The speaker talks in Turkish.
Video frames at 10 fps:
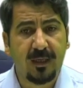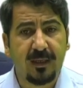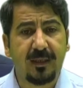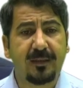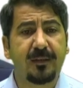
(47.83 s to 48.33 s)

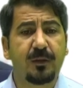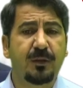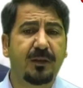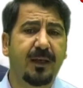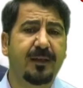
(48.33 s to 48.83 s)

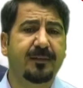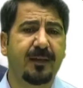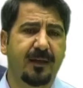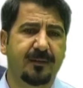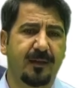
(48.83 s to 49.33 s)
7. kez
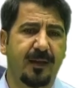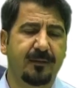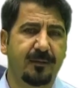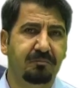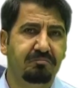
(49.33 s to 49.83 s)

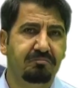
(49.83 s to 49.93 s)
ertelendi.